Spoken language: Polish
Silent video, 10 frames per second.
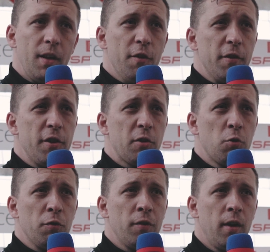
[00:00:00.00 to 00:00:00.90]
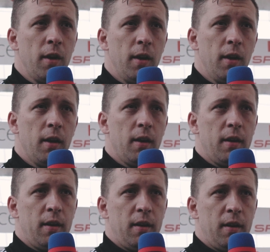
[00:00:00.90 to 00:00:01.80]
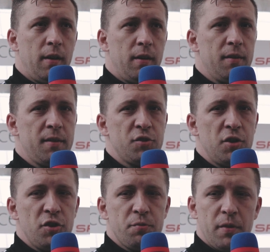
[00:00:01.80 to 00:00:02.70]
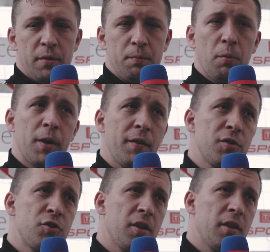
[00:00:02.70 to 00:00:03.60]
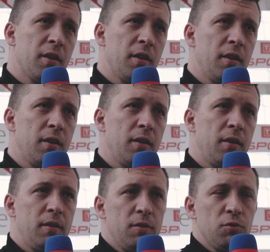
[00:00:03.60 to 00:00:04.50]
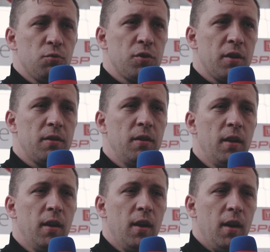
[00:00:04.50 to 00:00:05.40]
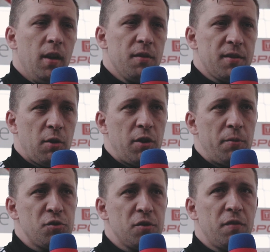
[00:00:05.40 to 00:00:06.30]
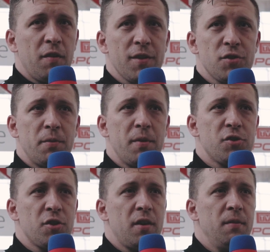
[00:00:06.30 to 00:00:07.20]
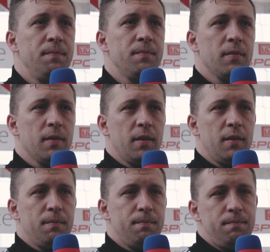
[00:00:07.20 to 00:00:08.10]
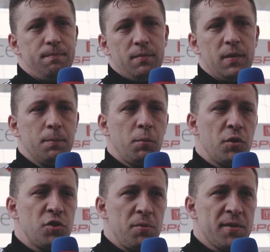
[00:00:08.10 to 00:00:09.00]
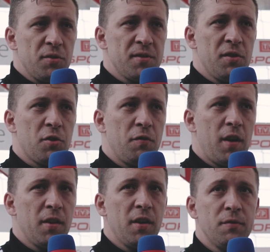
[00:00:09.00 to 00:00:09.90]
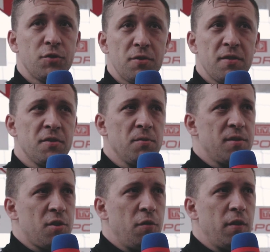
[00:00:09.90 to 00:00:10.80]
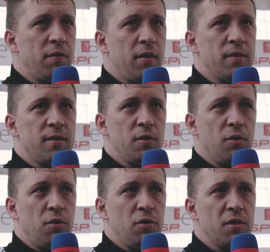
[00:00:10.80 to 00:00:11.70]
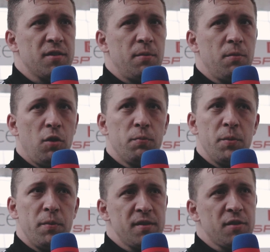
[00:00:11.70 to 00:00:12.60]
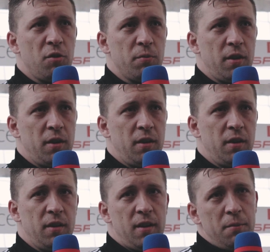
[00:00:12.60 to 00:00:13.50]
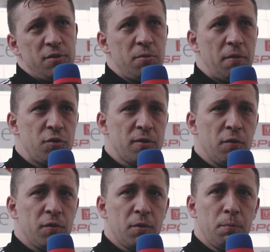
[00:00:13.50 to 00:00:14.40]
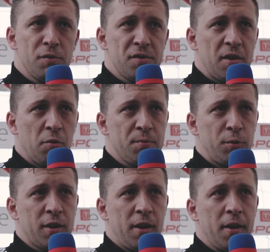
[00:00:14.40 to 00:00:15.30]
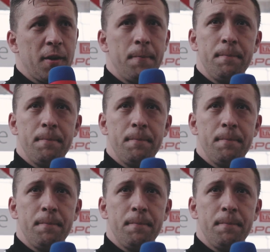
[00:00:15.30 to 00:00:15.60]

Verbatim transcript: wyników e, zaczęliśmy poprawiać się i no tutaj zostały nam jeszcze dwa ważne mecze. Mm, podejdziemy skoncentrowani, wszyscy są zdrowi, więc no, jestem optymistą i, i damy z siebie wszystko w tych pozostałych spotkaniach.